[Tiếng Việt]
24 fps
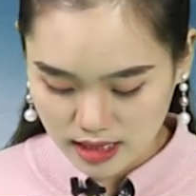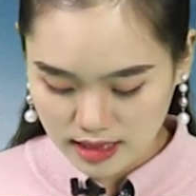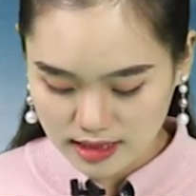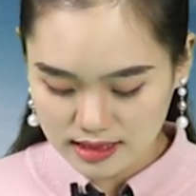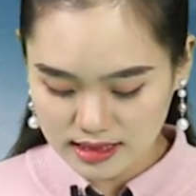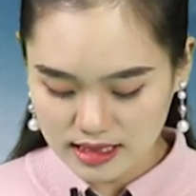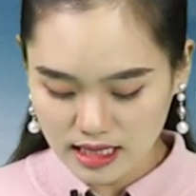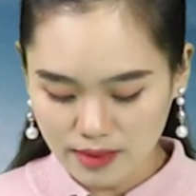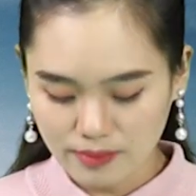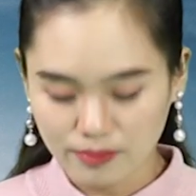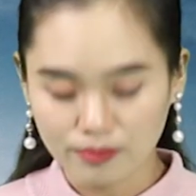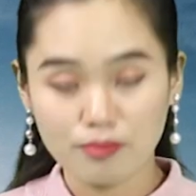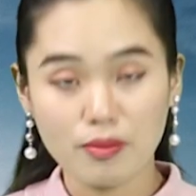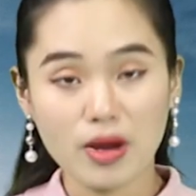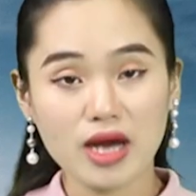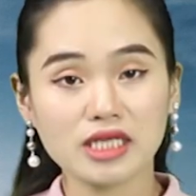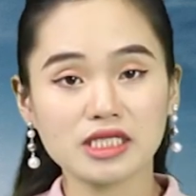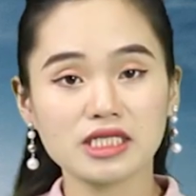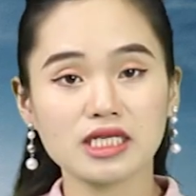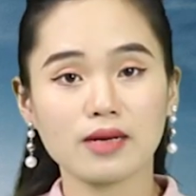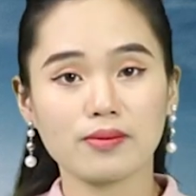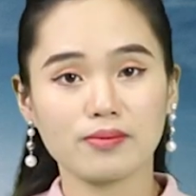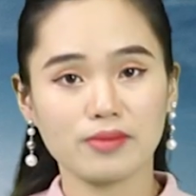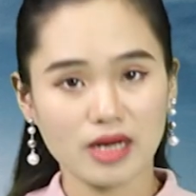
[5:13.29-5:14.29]
giảm
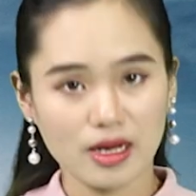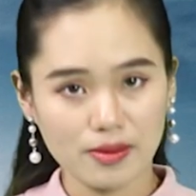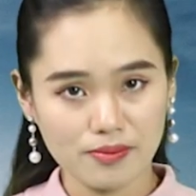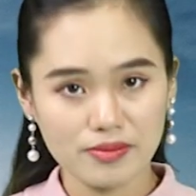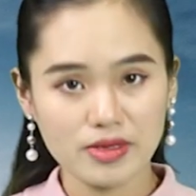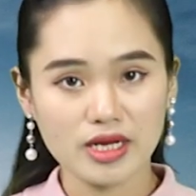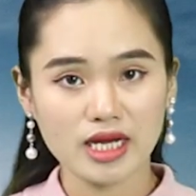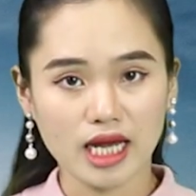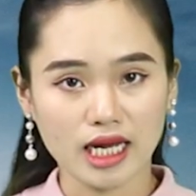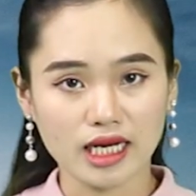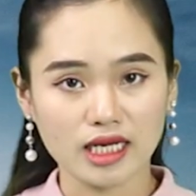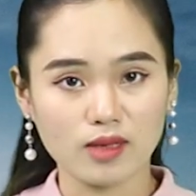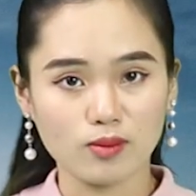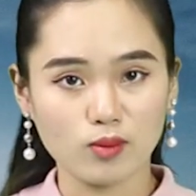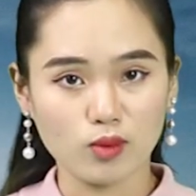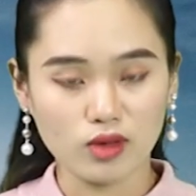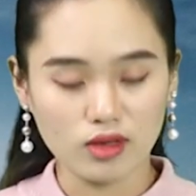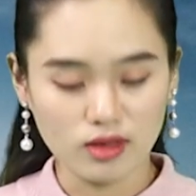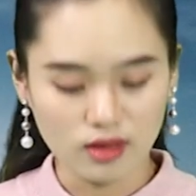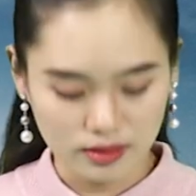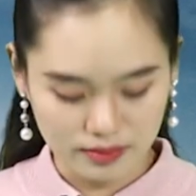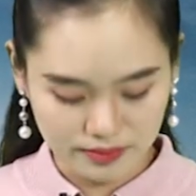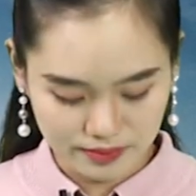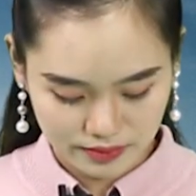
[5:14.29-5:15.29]
350 ngàn đồng một
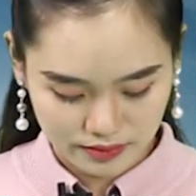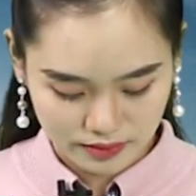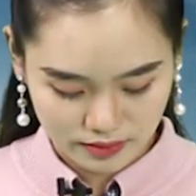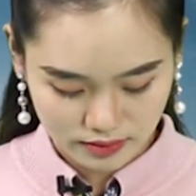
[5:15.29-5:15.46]
lượng.